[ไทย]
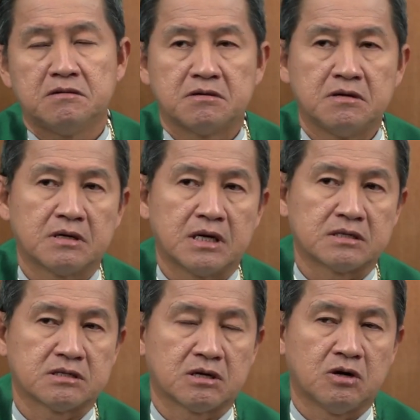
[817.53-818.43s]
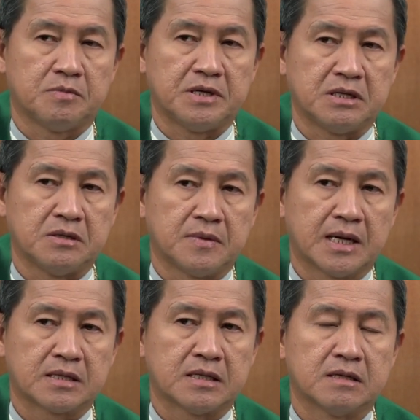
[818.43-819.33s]
เธอกำลังจะเข้าไปใน
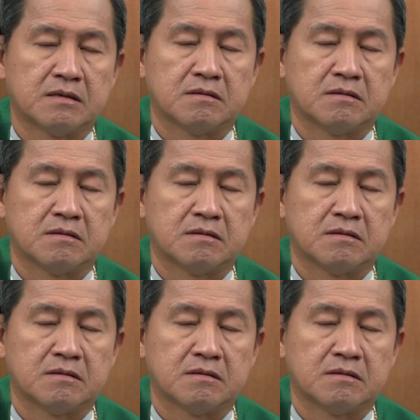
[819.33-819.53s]
วัดนะ